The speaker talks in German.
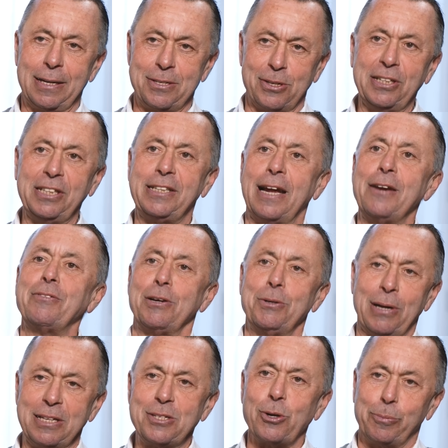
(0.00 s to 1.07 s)
Also nicht einfach
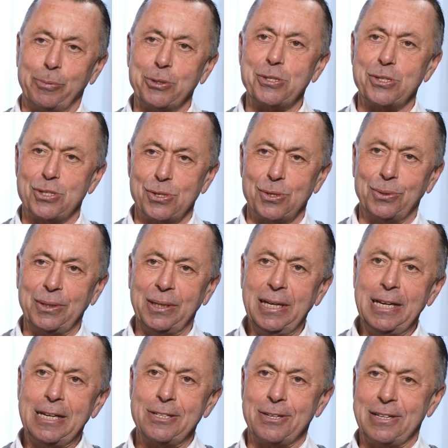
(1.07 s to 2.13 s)
nur als Opposition,
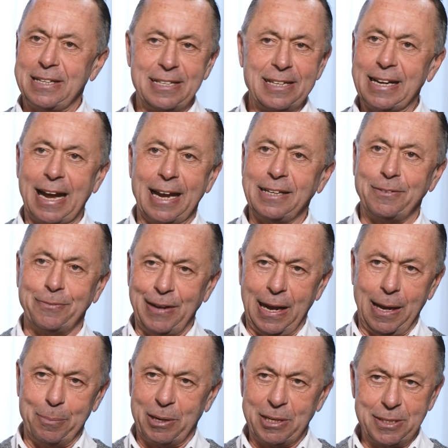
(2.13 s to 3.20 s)
sondern sie sind gar nicht
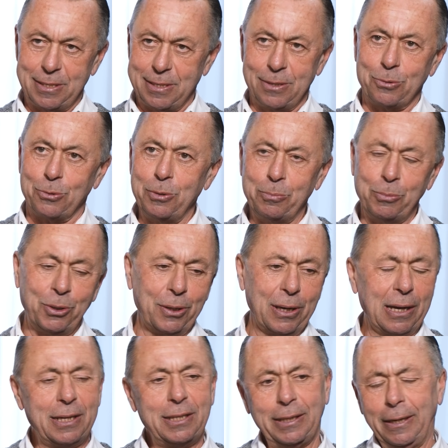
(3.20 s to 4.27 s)
wählbar, sie sind
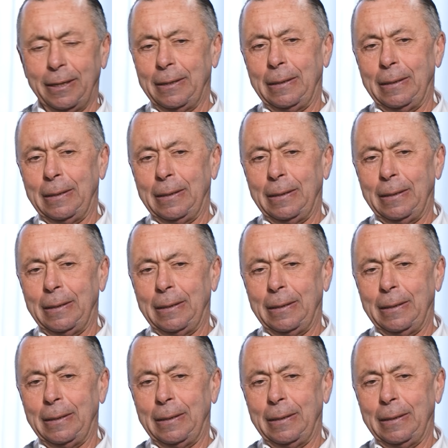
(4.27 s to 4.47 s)
unmöglich.